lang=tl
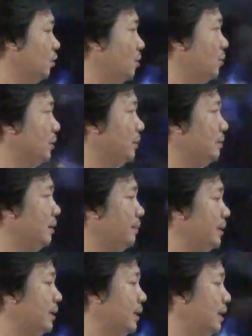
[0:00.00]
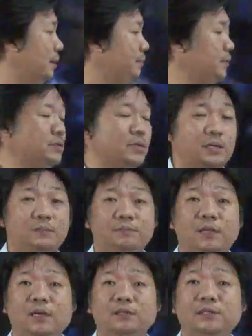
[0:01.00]
Lulubog naman mamayang hapon sa ganap
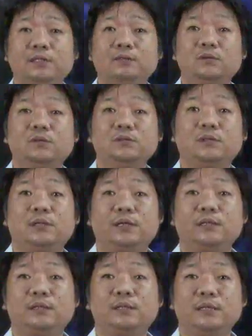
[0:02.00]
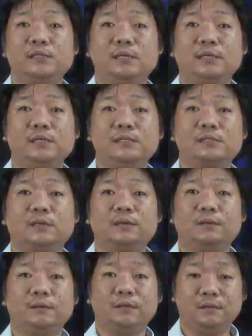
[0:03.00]
na alas 5.36.